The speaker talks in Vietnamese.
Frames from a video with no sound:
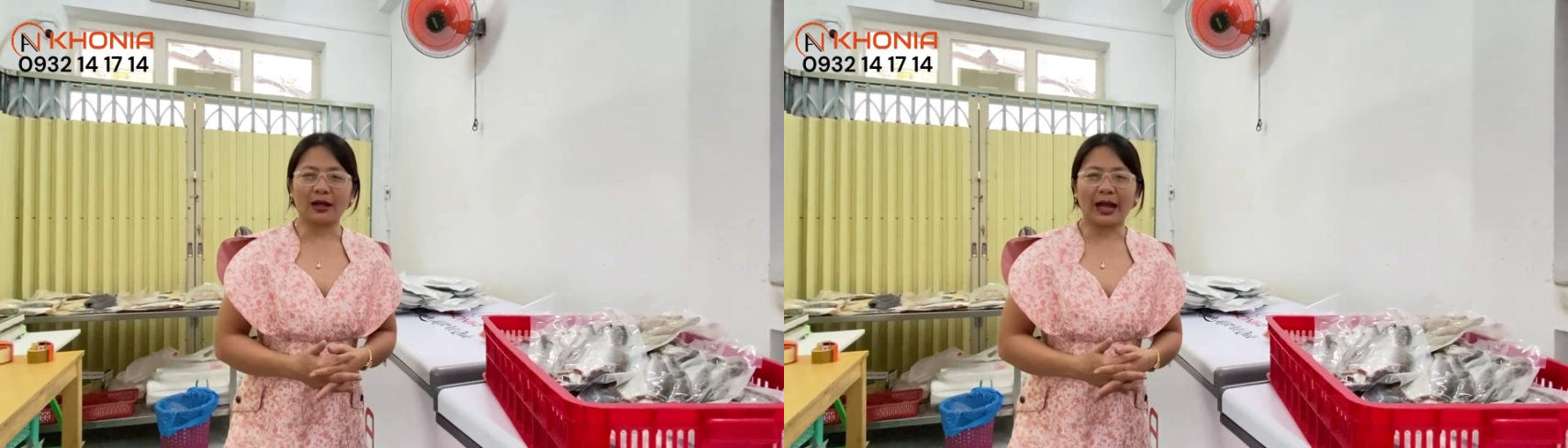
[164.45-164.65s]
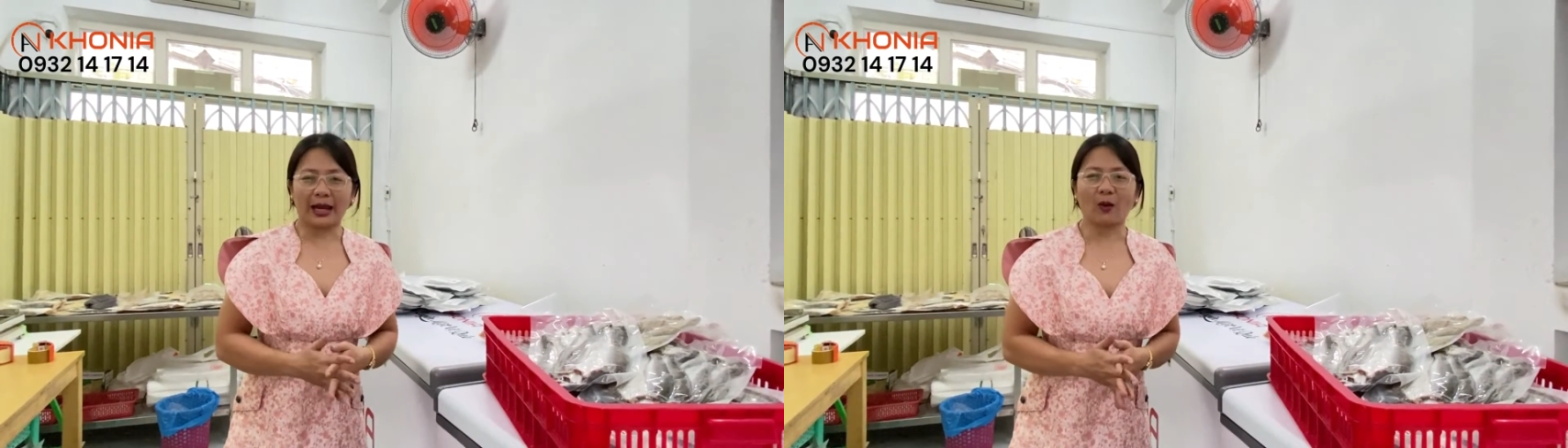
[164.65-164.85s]

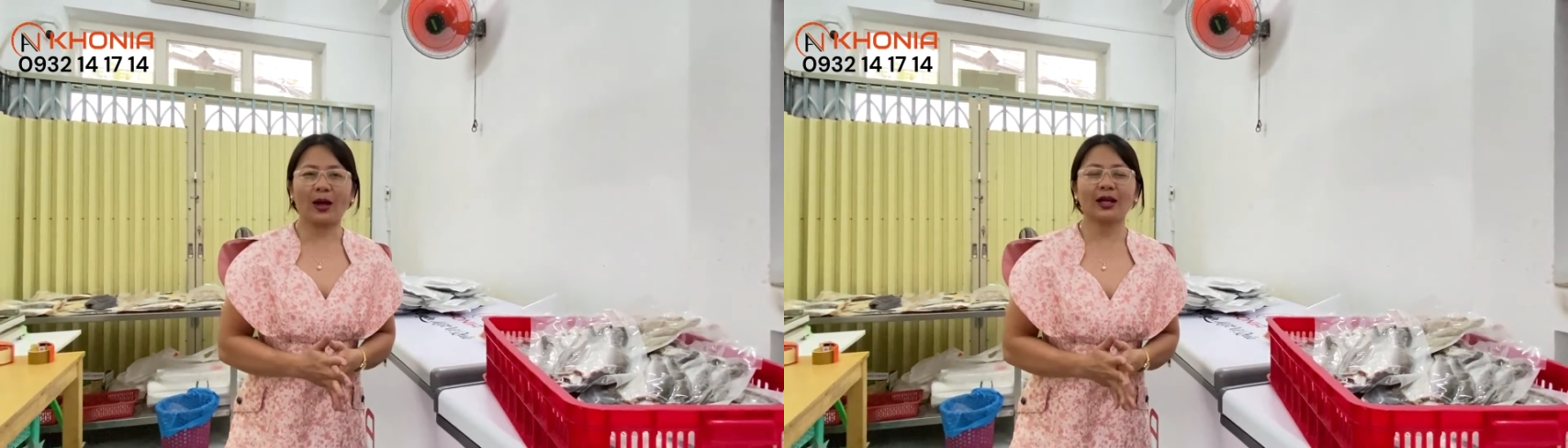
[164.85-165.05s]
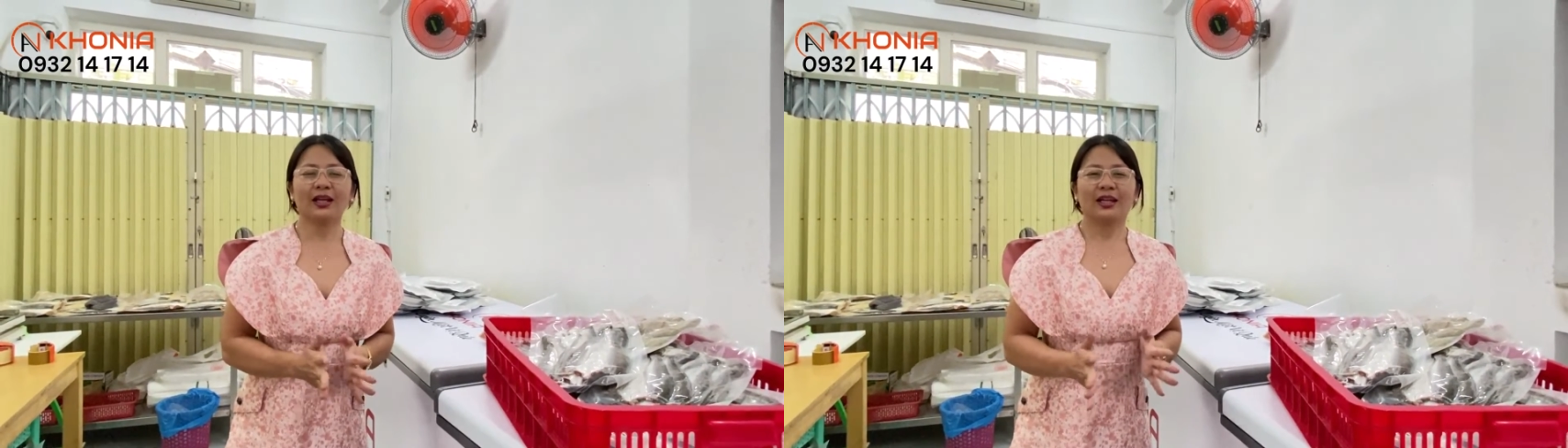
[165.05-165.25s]
hàng
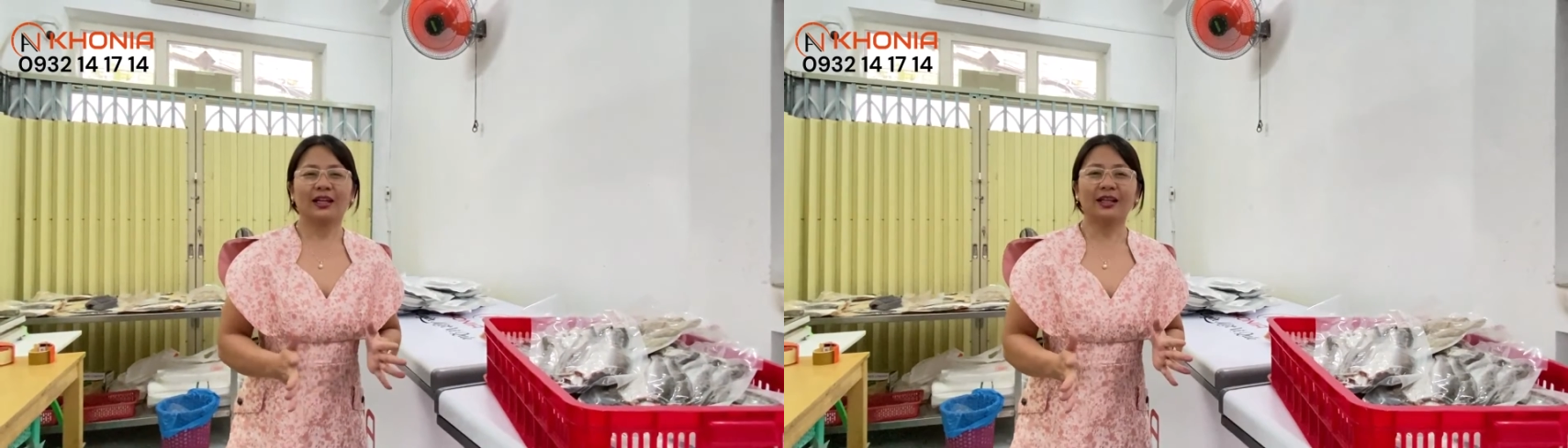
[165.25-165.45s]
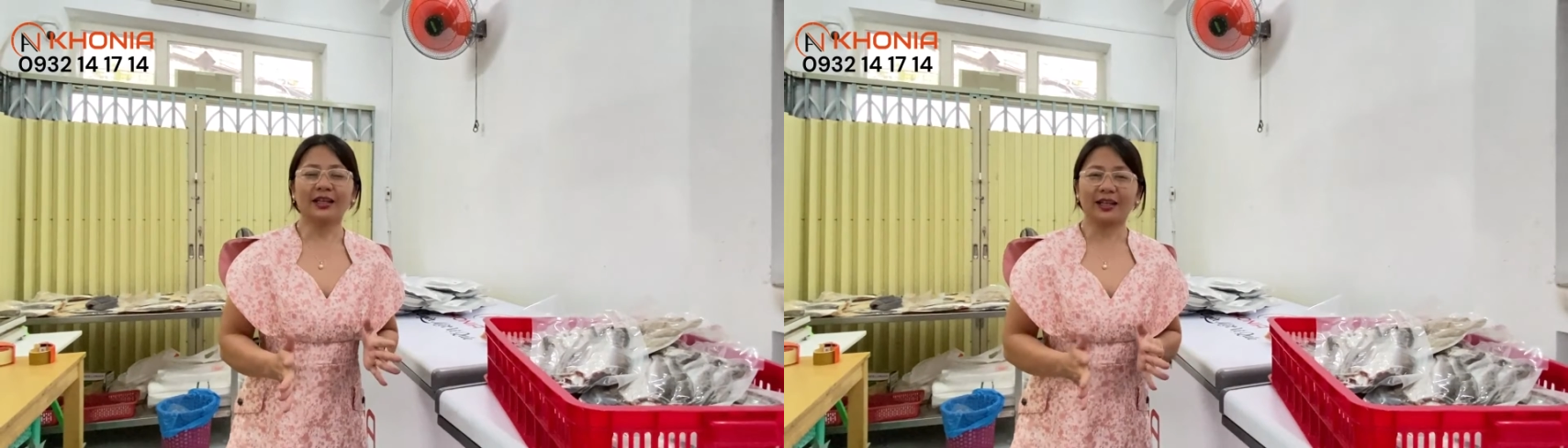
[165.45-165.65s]
hóa
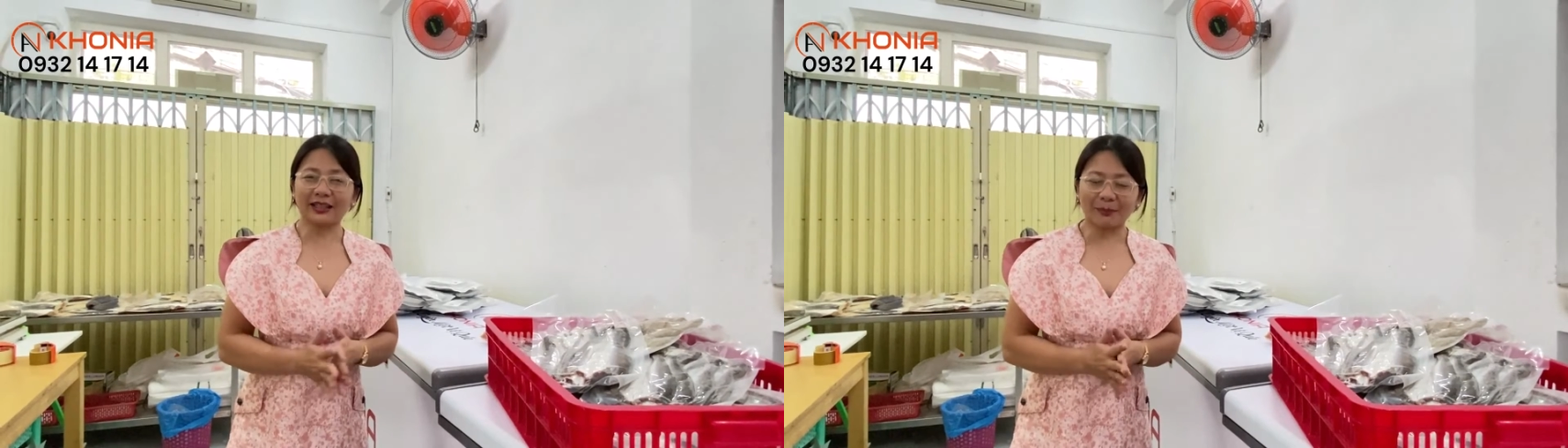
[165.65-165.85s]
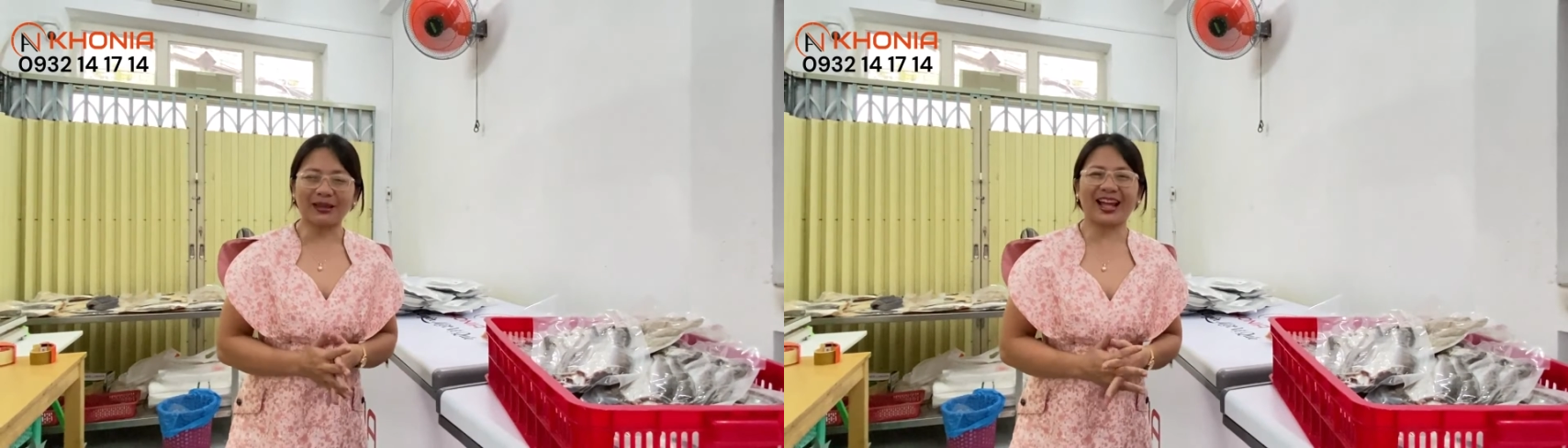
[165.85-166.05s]
để anh chị yên
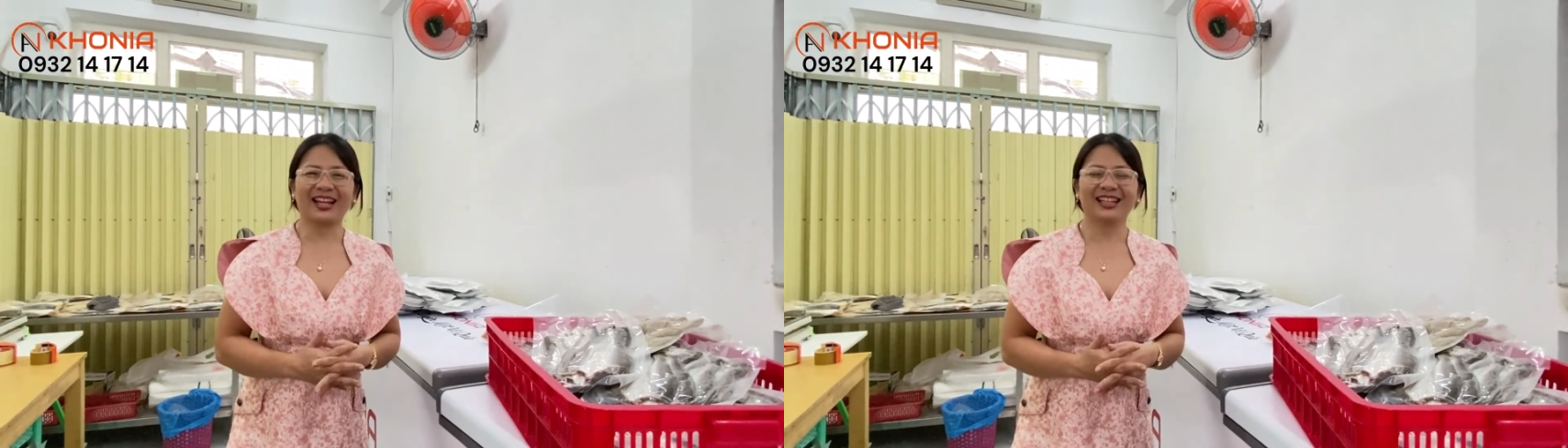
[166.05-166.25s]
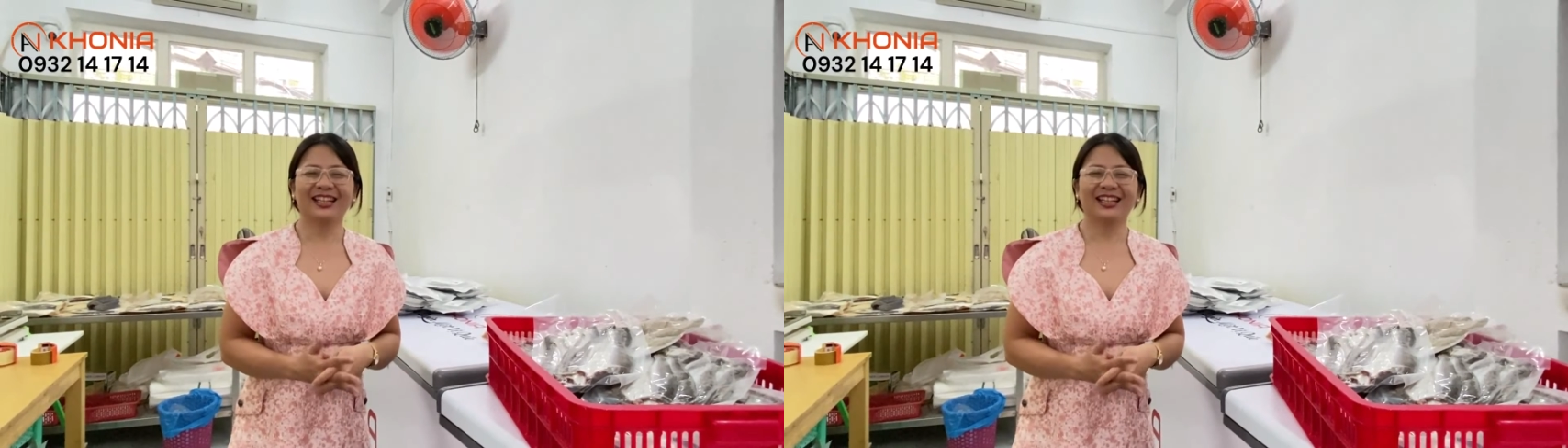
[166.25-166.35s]
tâm nha